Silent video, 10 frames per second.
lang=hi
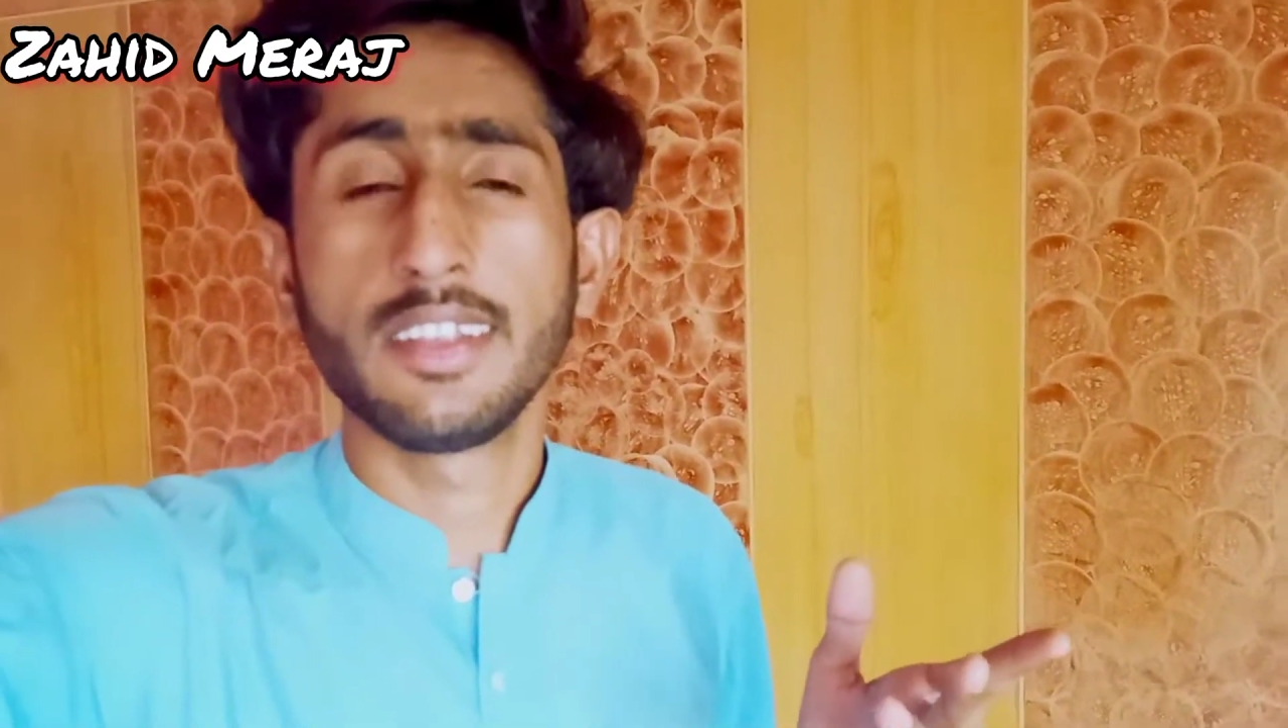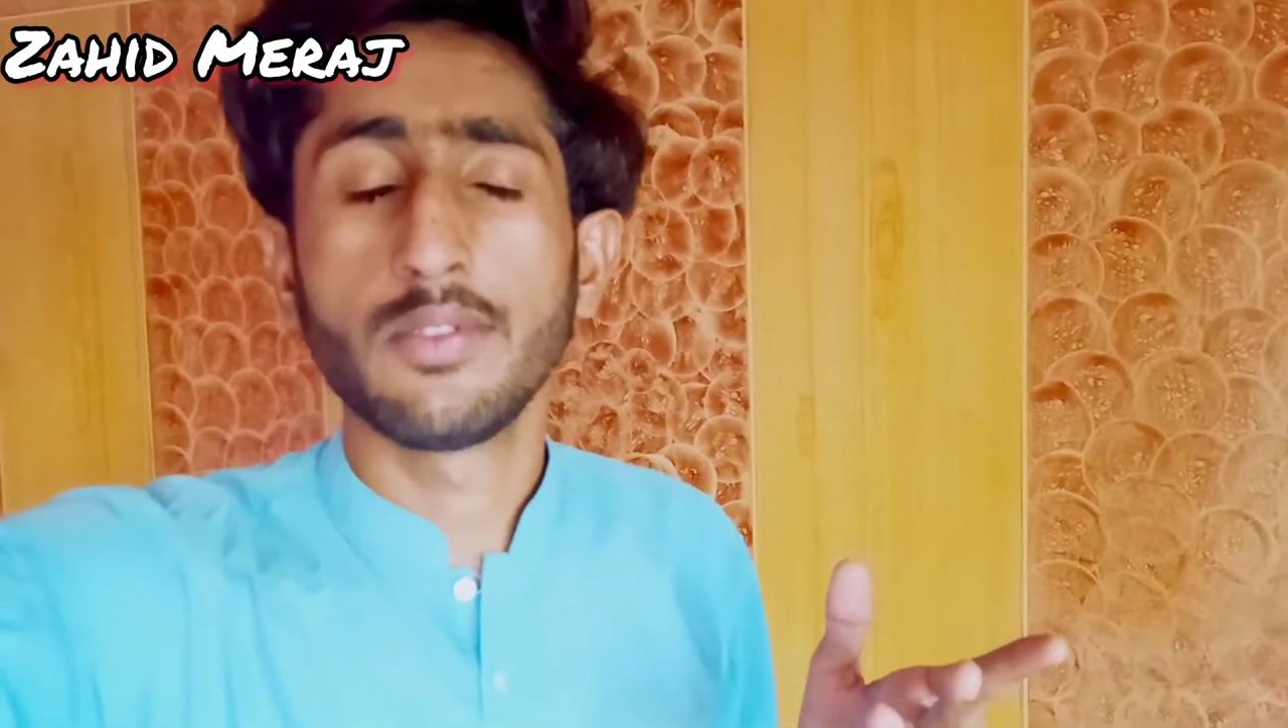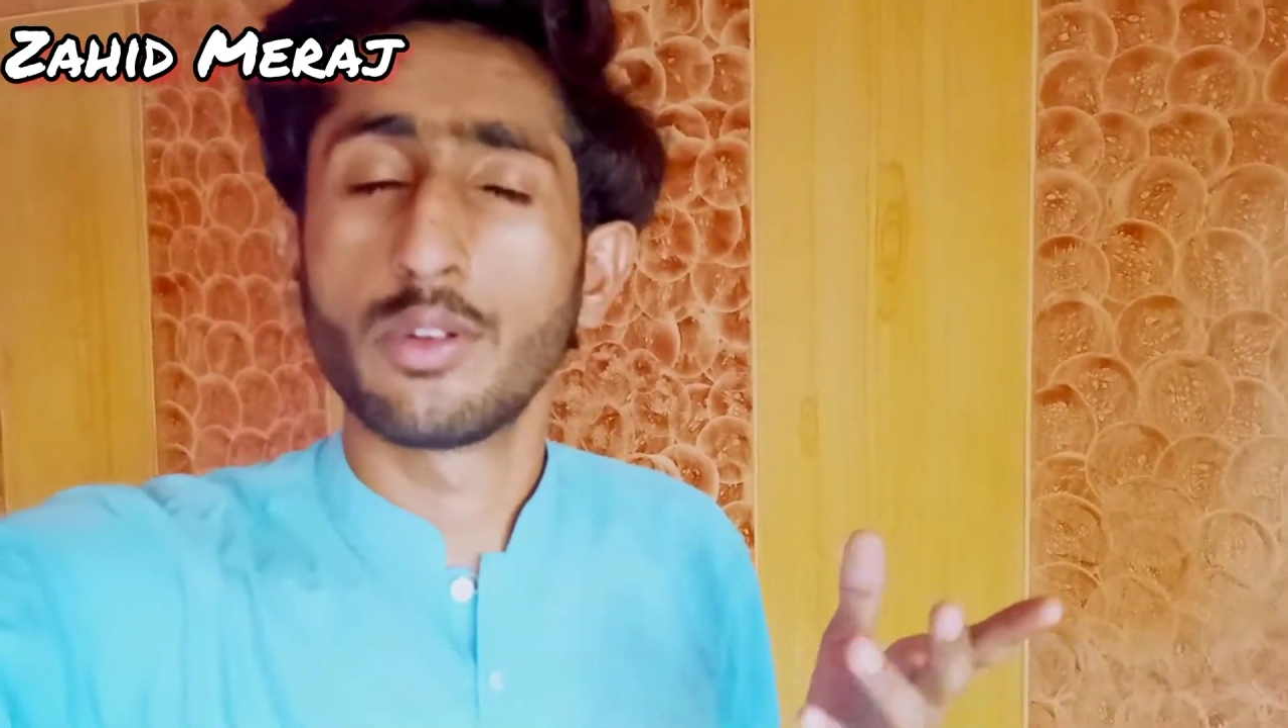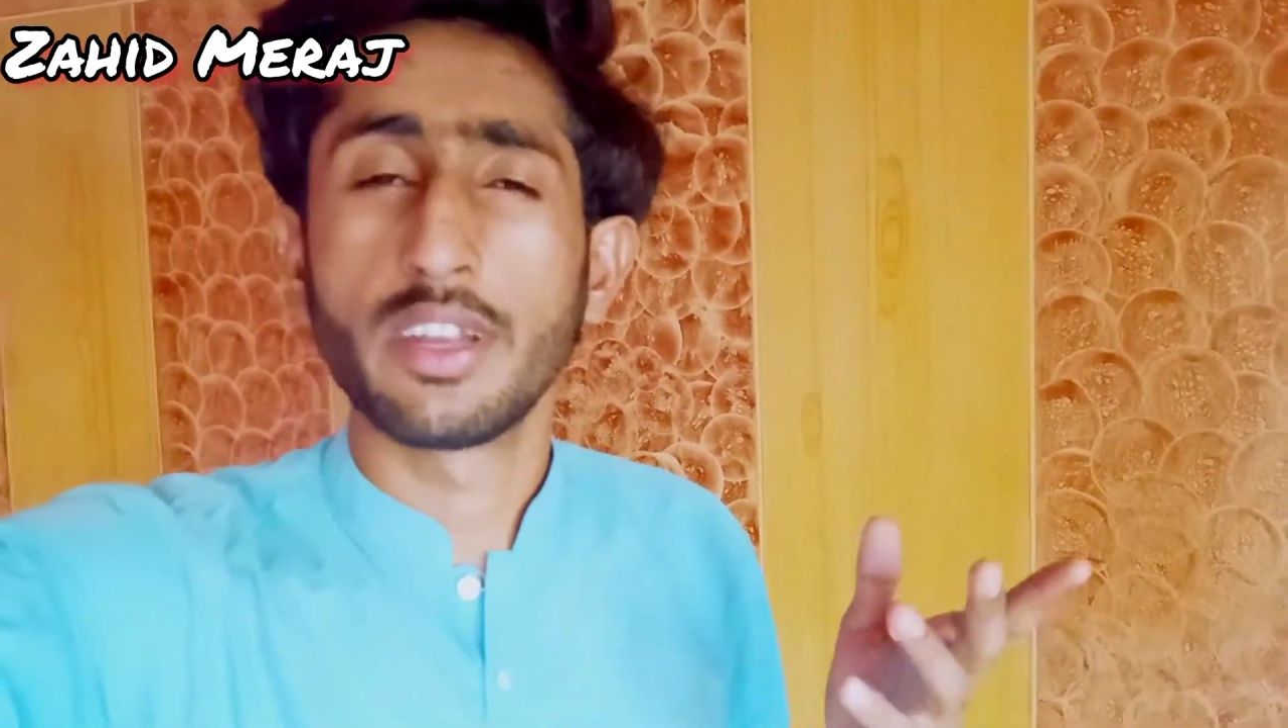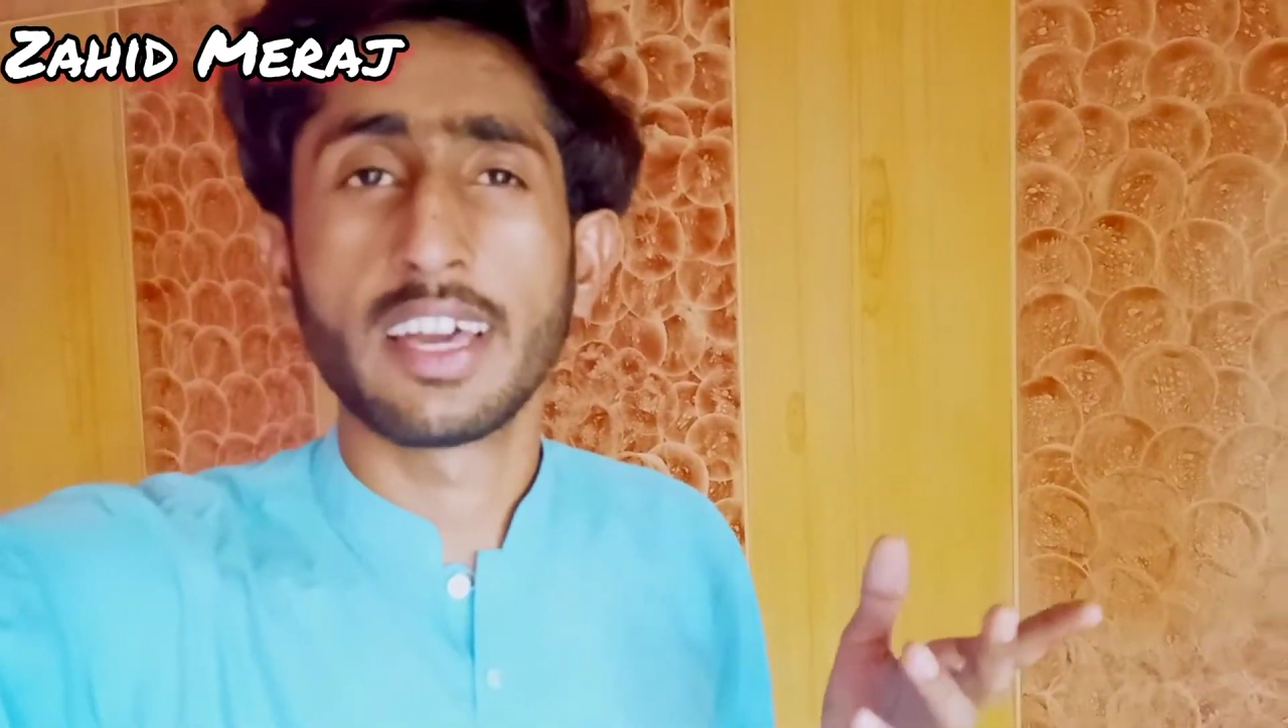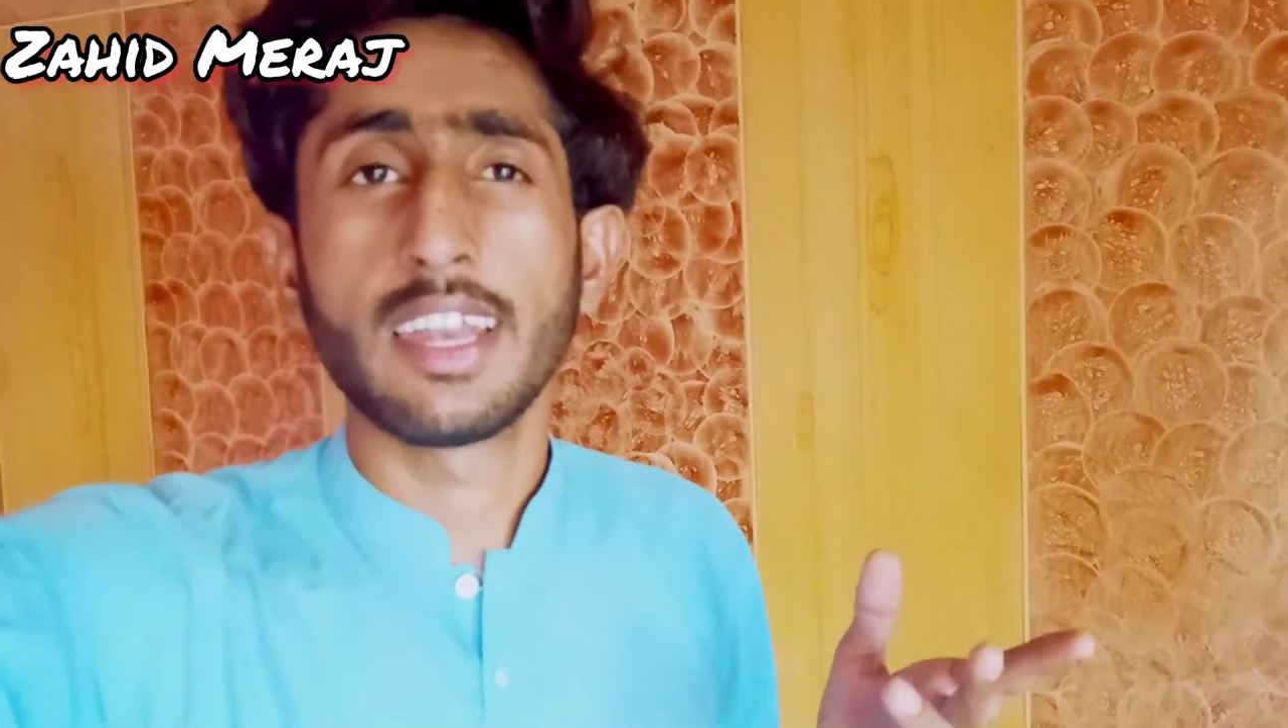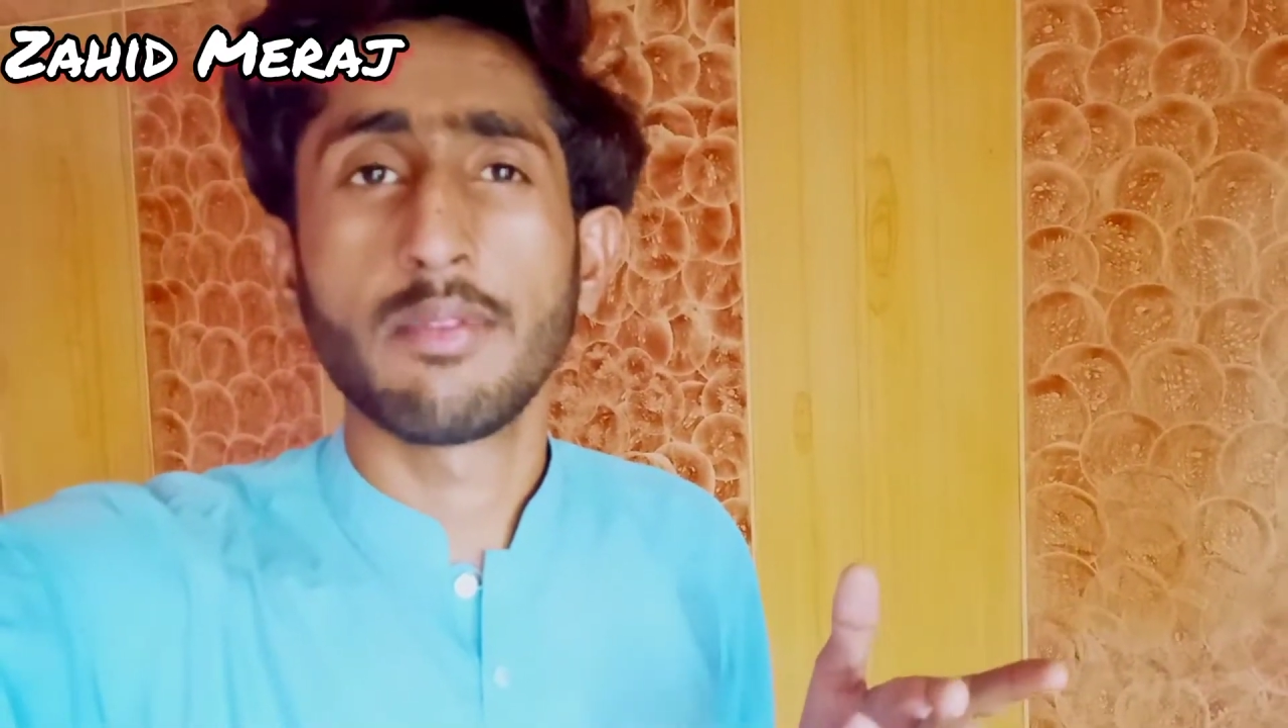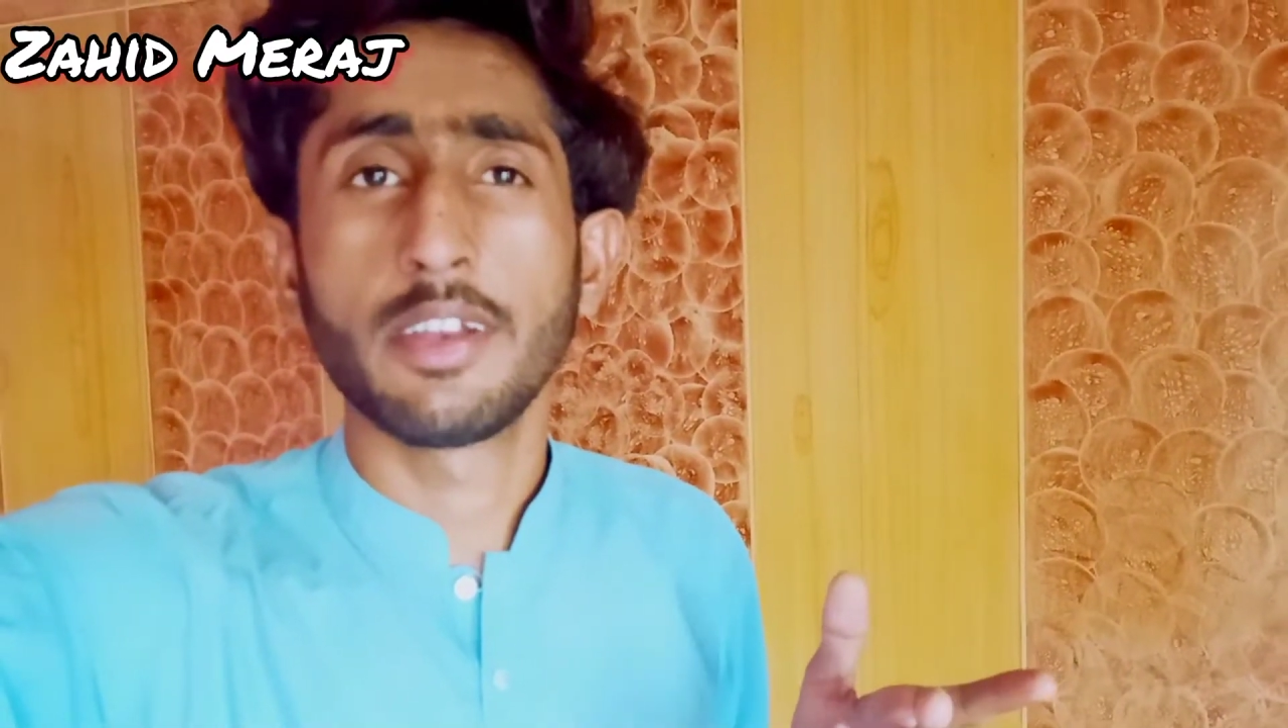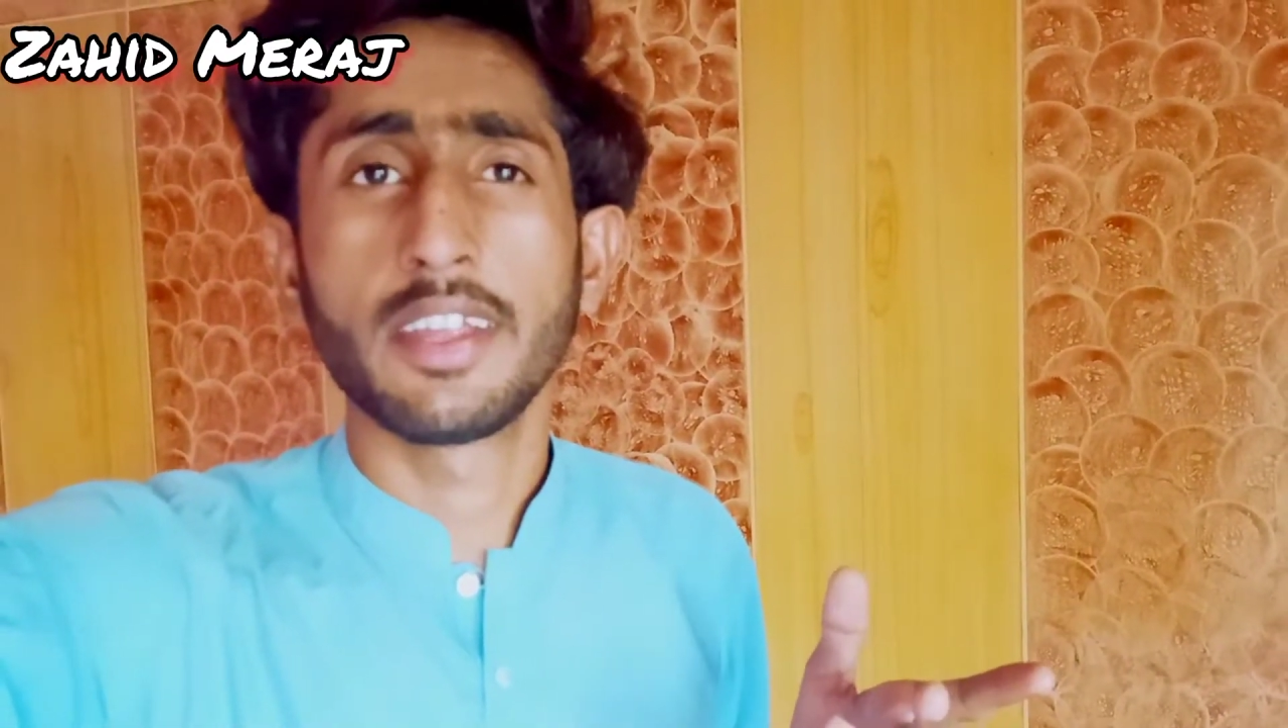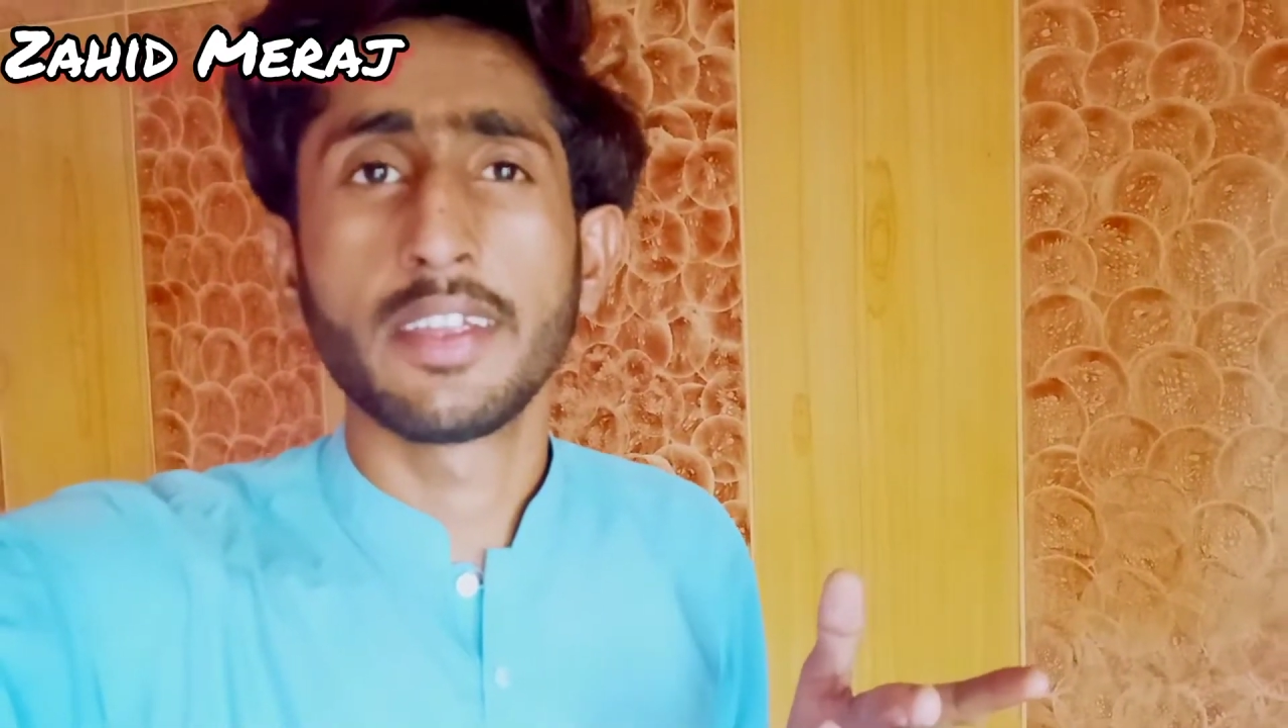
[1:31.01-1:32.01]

थी वो निकाला मैंने